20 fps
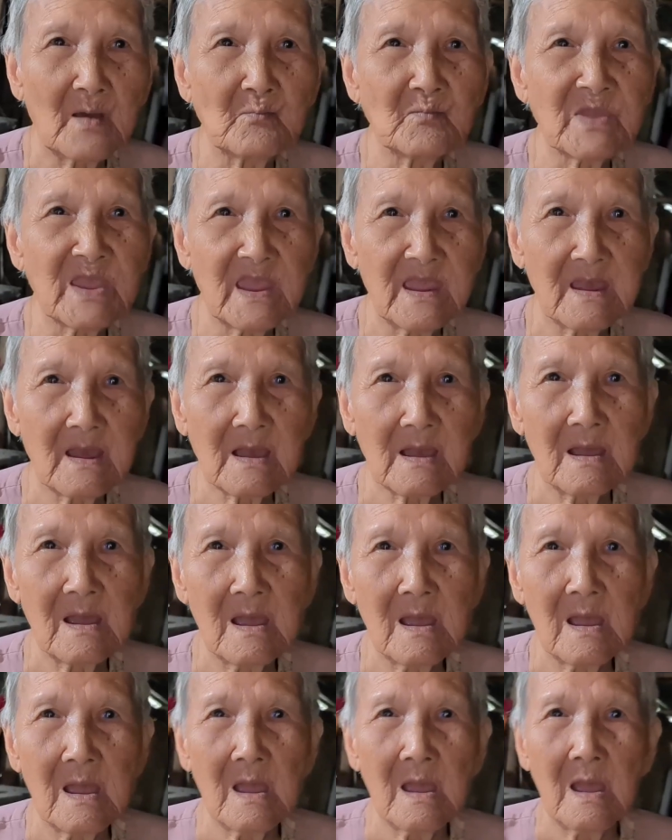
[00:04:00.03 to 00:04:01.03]
làm việc
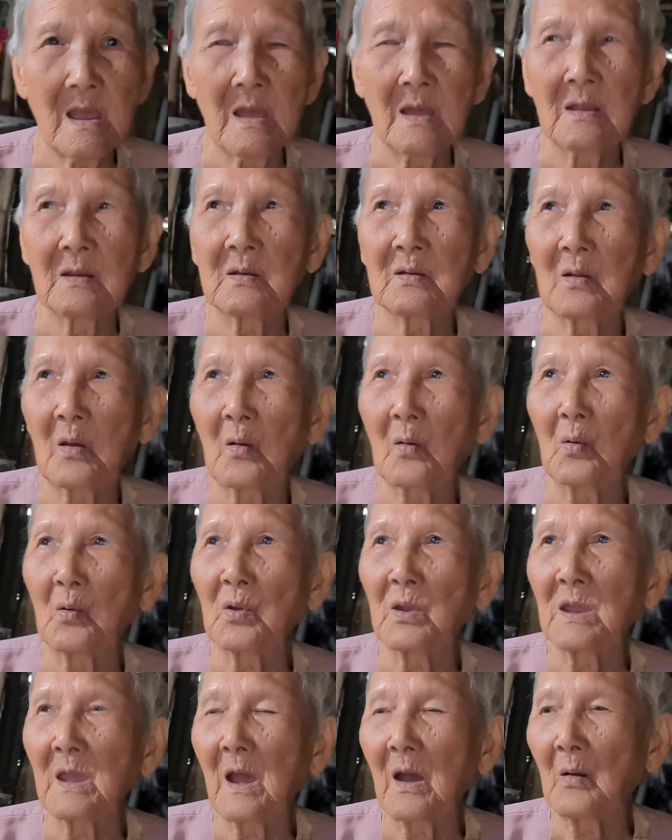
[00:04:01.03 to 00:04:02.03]
dạ.
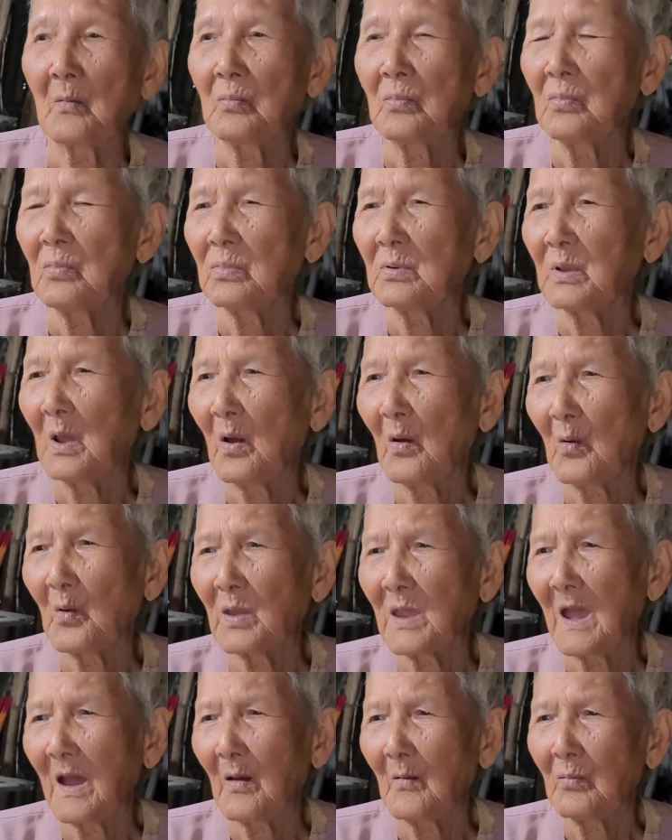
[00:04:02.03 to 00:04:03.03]
rồi ổng
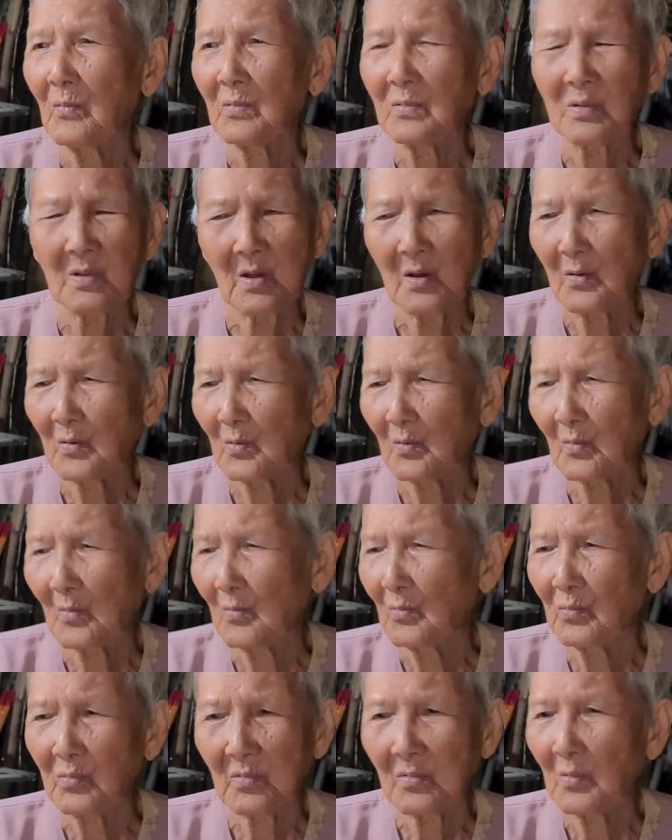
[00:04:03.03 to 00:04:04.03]
thôi ổng thôi
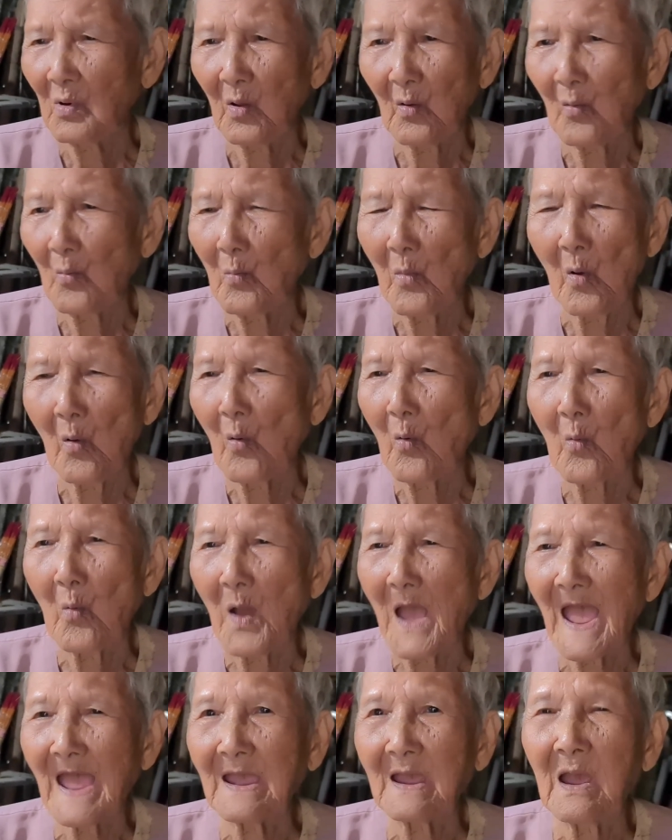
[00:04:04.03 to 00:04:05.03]
cũng bu bu
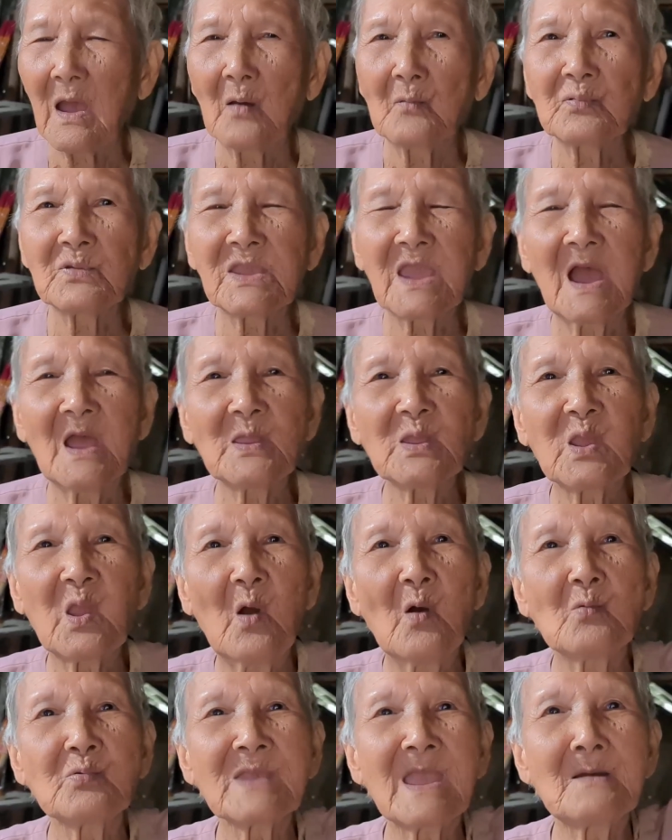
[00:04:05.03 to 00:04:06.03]
quá ông chết
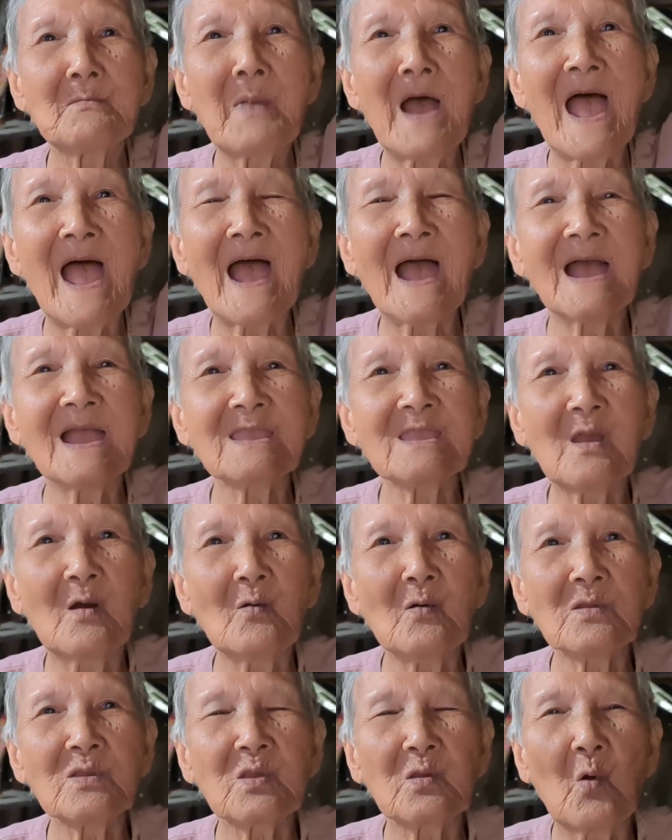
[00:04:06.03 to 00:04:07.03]
chôn nhà bàn ở
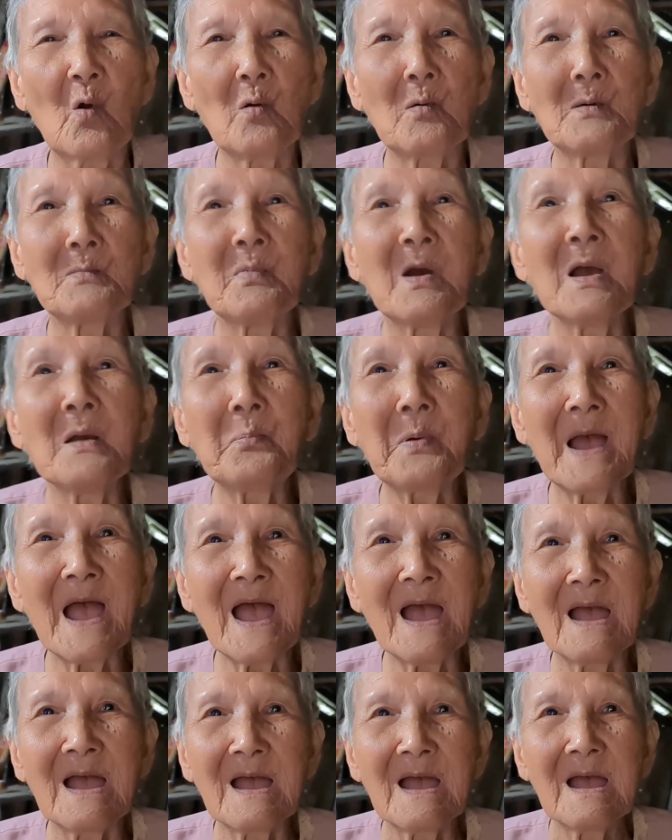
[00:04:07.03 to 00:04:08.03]
chỗ chùa dạ. mướp
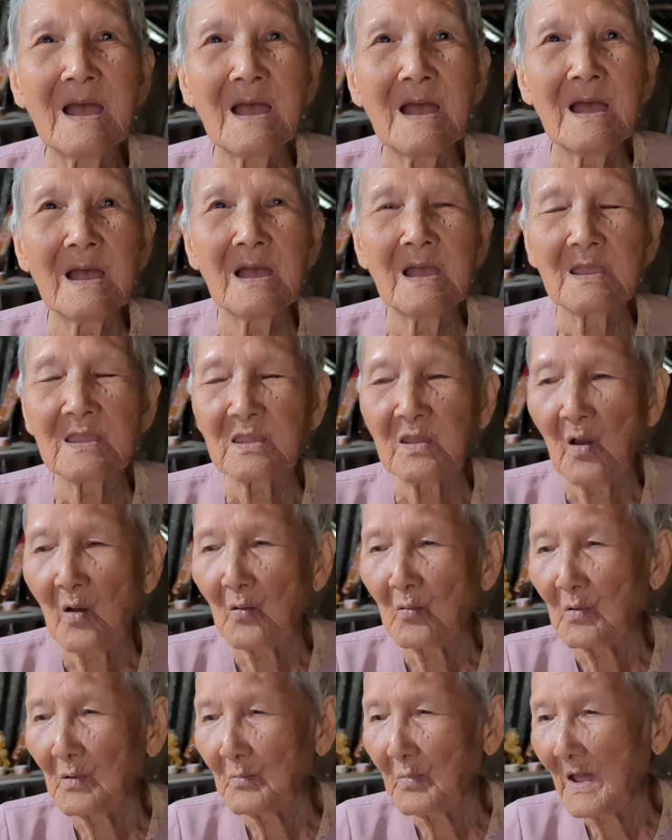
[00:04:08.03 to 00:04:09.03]
á dạ. chôn
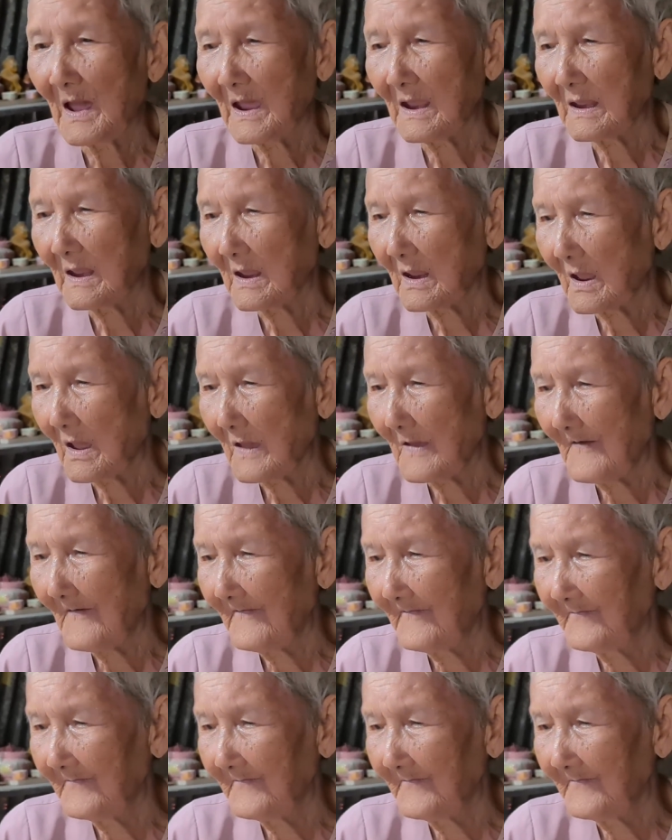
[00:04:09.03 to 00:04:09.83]
ông đó nó đó